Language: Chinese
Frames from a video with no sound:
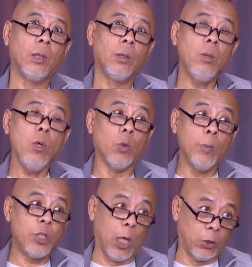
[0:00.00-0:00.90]
因为我们
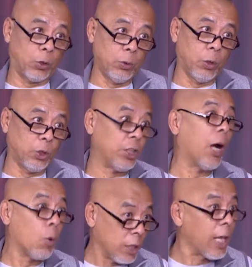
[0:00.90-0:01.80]
小的时候都是阳
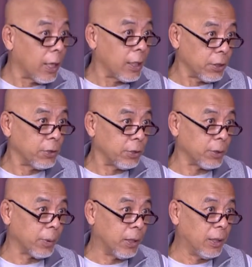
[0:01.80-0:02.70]
光灿烂的日子
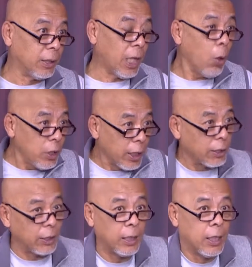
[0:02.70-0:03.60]
嘛，它会让
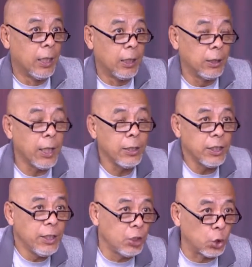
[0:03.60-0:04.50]
你，当它
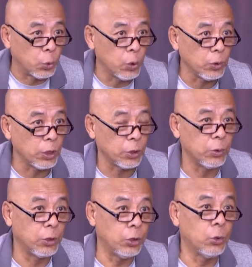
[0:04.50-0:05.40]
一旦触动你的时候，
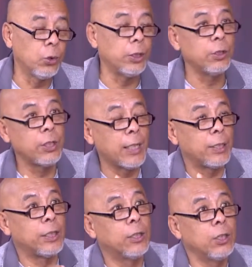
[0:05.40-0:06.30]
你就会在
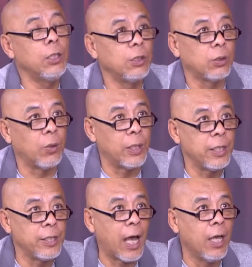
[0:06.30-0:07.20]
一个特定的环
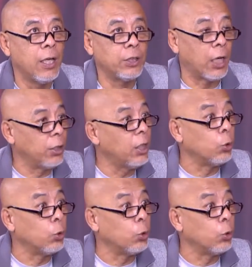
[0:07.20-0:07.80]
境下产生很